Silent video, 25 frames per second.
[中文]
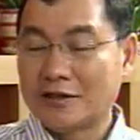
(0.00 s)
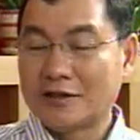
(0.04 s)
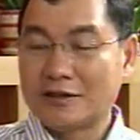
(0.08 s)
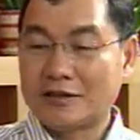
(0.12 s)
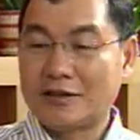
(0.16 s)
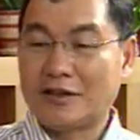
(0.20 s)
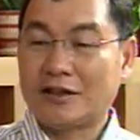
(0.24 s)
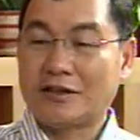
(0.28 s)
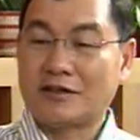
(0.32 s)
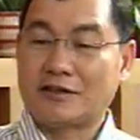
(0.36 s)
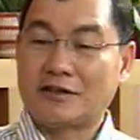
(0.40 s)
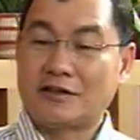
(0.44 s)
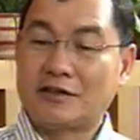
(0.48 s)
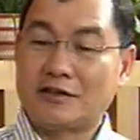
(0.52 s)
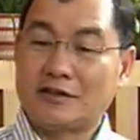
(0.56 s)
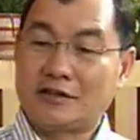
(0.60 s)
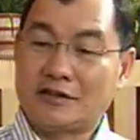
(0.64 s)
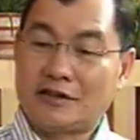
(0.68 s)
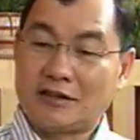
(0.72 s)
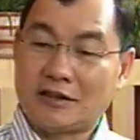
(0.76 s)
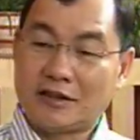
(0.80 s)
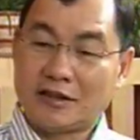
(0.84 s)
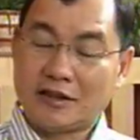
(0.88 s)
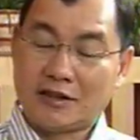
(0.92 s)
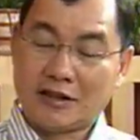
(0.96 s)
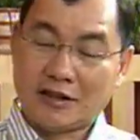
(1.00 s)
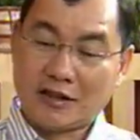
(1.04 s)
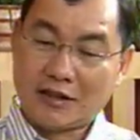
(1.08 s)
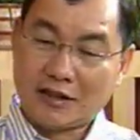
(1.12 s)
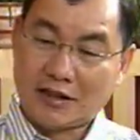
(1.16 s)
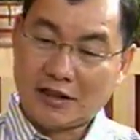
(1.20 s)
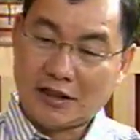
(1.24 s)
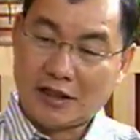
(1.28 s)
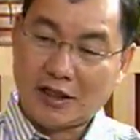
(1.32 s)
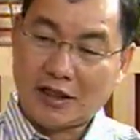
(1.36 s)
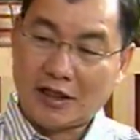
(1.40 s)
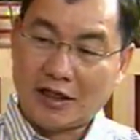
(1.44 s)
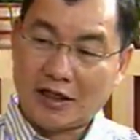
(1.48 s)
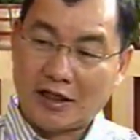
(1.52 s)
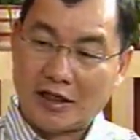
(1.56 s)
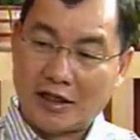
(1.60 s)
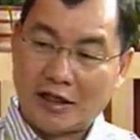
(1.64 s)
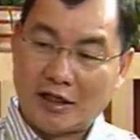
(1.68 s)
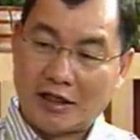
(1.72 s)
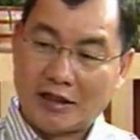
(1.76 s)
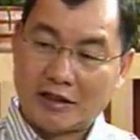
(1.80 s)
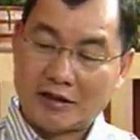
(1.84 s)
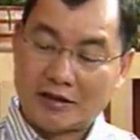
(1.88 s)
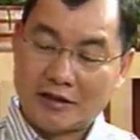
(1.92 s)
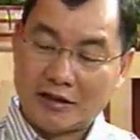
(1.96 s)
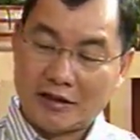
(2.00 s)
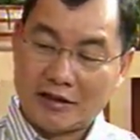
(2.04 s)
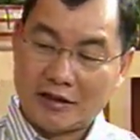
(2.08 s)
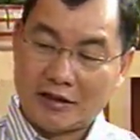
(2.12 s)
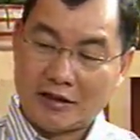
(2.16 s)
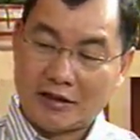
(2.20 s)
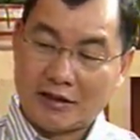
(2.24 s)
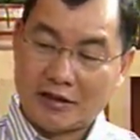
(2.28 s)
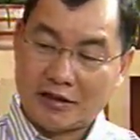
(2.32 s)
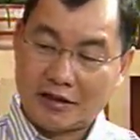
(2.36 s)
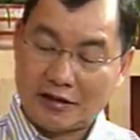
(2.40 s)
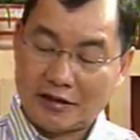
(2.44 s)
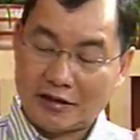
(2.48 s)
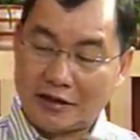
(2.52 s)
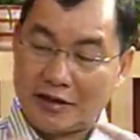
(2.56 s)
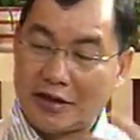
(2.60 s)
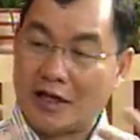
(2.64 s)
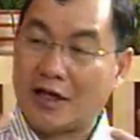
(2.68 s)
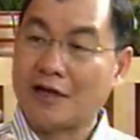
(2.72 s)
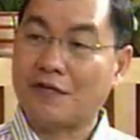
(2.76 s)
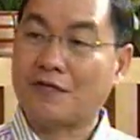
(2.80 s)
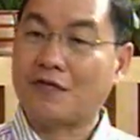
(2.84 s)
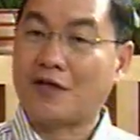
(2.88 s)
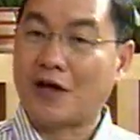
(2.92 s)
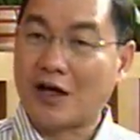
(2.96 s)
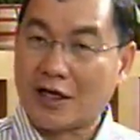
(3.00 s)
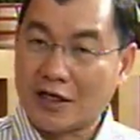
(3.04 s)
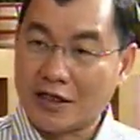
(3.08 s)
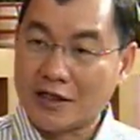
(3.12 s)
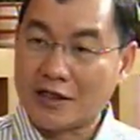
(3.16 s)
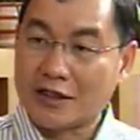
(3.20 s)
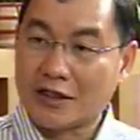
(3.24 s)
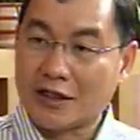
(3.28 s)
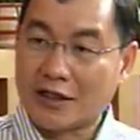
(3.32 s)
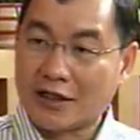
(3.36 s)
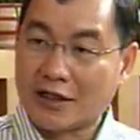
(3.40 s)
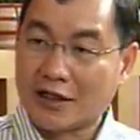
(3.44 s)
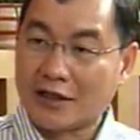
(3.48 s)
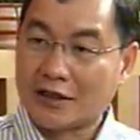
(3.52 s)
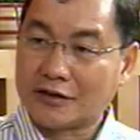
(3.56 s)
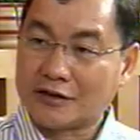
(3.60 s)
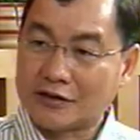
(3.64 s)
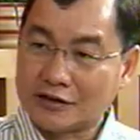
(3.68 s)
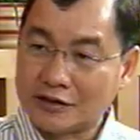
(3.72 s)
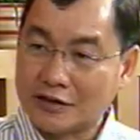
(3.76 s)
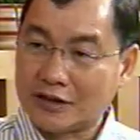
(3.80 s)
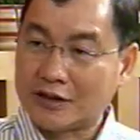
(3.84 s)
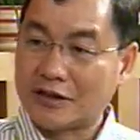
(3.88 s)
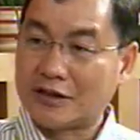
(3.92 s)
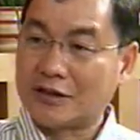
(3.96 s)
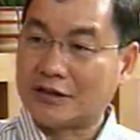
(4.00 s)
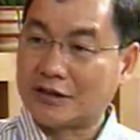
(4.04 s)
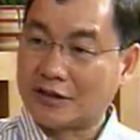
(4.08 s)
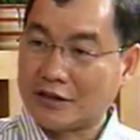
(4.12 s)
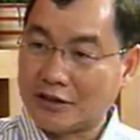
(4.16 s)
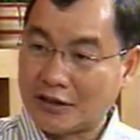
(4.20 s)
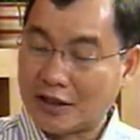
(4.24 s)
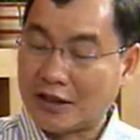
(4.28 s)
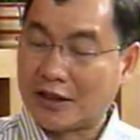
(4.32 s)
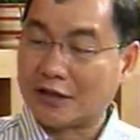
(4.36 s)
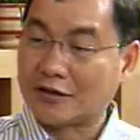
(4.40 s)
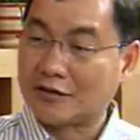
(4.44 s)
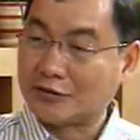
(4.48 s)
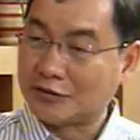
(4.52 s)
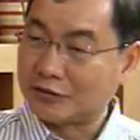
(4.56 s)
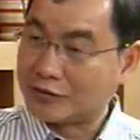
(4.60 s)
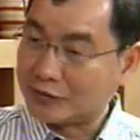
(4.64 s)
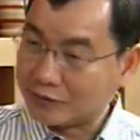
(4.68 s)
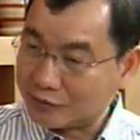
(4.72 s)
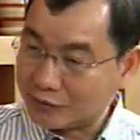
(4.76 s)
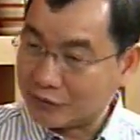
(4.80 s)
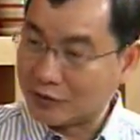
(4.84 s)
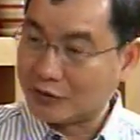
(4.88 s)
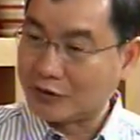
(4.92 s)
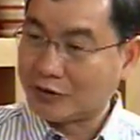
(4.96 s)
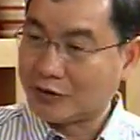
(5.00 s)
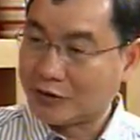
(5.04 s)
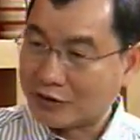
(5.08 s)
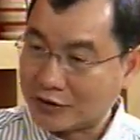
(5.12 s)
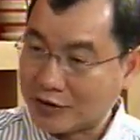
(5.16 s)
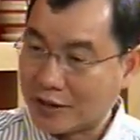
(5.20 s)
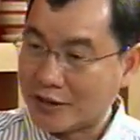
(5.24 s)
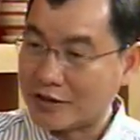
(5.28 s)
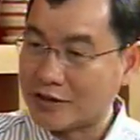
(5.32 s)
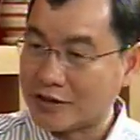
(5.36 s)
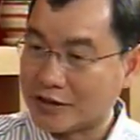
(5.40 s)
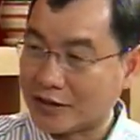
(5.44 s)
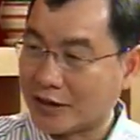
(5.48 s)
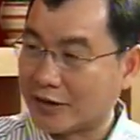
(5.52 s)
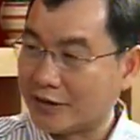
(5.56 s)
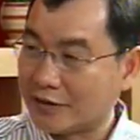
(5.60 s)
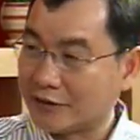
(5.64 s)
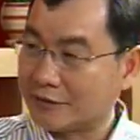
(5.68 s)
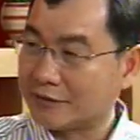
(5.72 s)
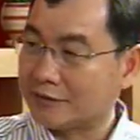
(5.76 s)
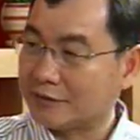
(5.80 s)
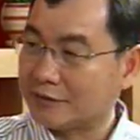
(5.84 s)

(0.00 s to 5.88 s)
像是这个啊内内安法令啊这些课题啊都都会带进来。